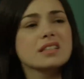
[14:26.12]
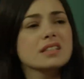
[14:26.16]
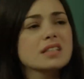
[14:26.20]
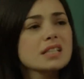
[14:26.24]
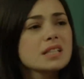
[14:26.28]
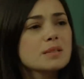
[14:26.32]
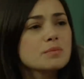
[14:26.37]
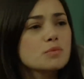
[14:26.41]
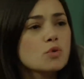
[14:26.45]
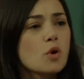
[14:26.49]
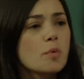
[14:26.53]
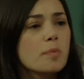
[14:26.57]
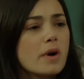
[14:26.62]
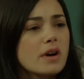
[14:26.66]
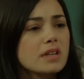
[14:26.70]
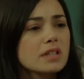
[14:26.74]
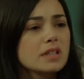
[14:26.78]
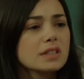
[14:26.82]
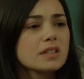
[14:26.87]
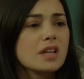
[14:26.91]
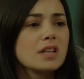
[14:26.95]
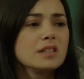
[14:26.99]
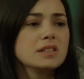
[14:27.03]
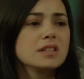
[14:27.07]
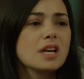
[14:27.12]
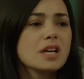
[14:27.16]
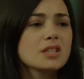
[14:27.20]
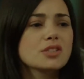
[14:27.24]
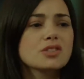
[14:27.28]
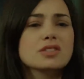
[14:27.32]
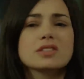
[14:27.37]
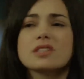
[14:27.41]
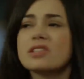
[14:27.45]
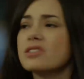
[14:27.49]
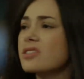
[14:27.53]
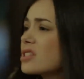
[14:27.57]
gidelim toparlan Allah
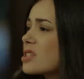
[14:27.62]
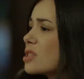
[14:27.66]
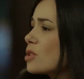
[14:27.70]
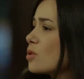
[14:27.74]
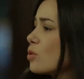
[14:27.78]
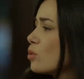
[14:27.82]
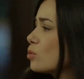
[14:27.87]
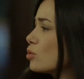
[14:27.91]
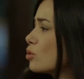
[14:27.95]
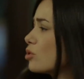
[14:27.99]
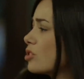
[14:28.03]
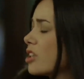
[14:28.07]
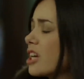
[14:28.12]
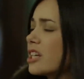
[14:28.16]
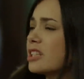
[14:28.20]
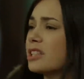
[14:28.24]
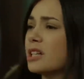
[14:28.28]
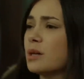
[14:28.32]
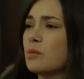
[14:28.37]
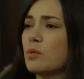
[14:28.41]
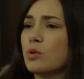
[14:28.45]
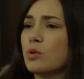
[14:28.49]
aşkına. Rezil olduk, reklam